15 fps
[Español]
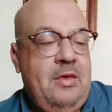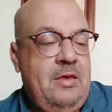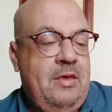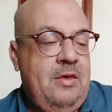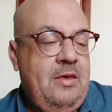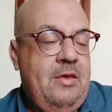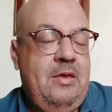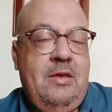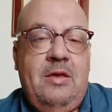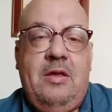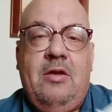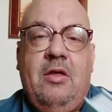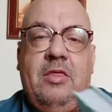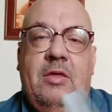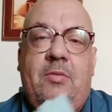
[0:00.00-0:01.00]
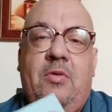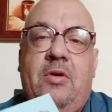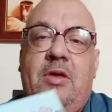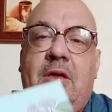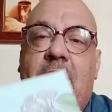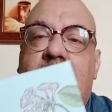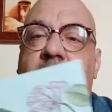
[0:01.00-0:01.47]
y, lo
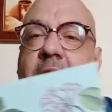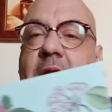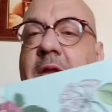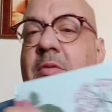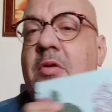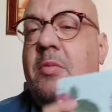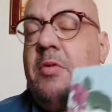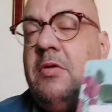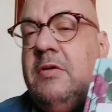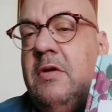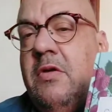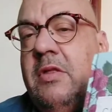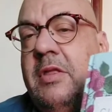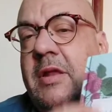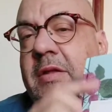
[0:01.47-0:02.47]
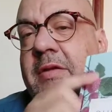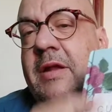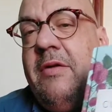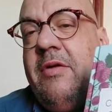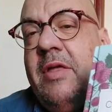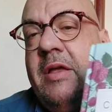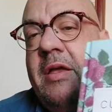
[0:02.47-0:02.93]
hacemos. Y este es el libro, por si os
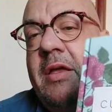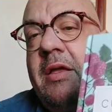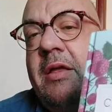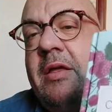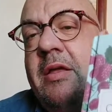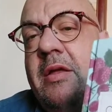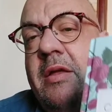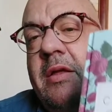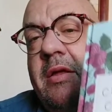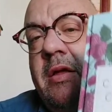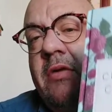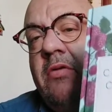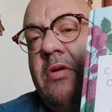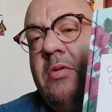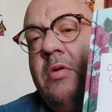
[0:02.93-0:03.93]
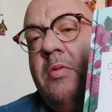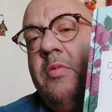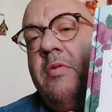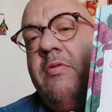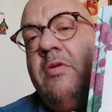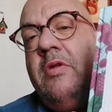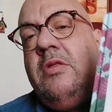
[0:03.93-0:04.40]
interesa. La verdad es que es un libro
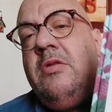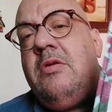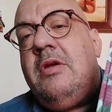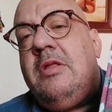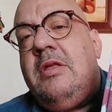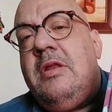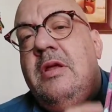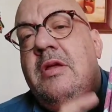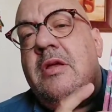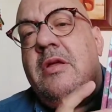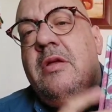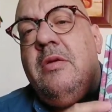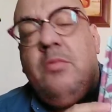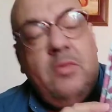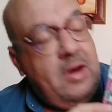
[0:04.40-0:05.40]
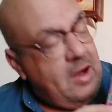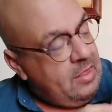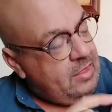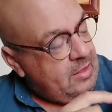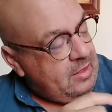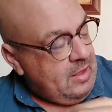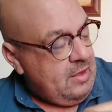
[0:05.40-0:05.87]
muy bonito y que tiene buenas
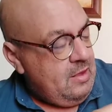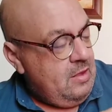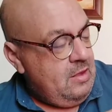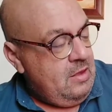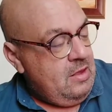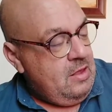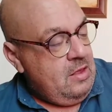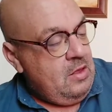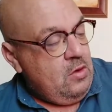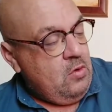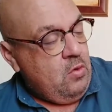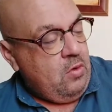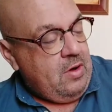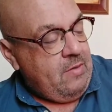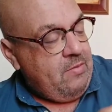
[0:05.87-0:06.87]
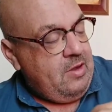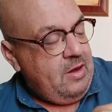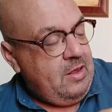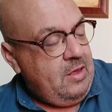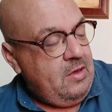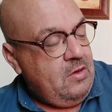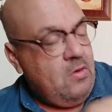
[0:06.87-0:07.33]
recetas.
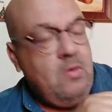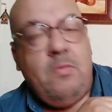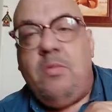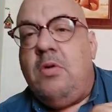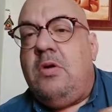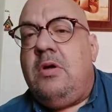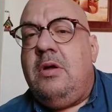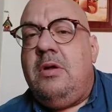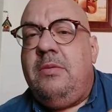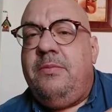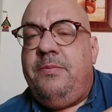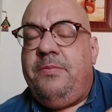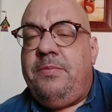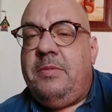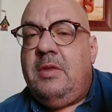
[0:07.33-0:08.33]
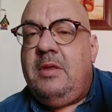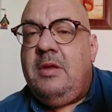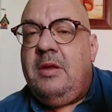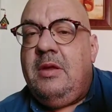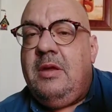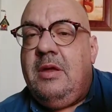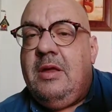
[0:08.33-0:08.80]
Currabini Cookbook,
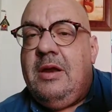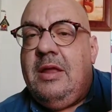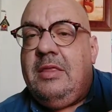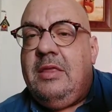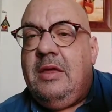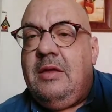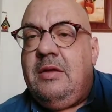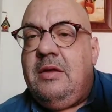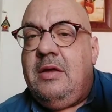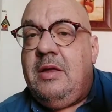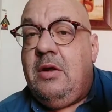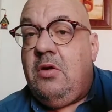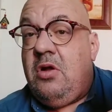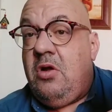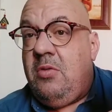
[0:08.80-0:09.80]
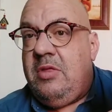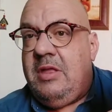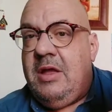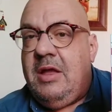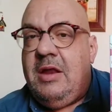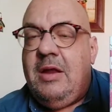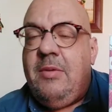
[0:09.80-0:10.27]
irlandés. Creo que lo
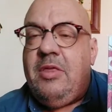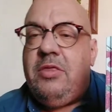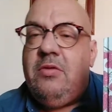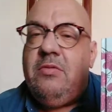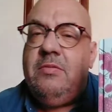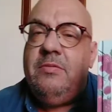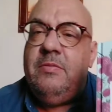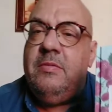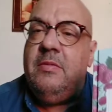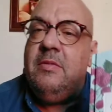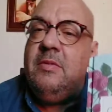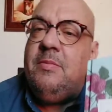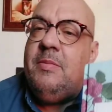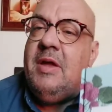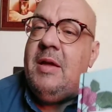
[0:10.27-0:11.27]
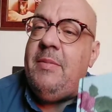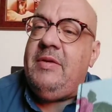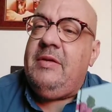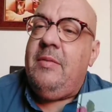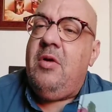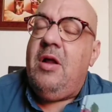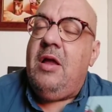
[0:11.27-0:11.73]
venden en Amazon. Venga,
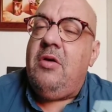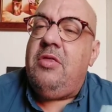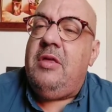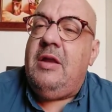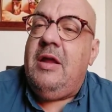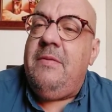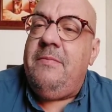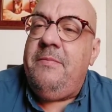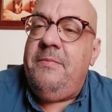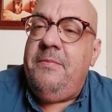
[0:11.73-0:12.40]
pasamos a la cocina.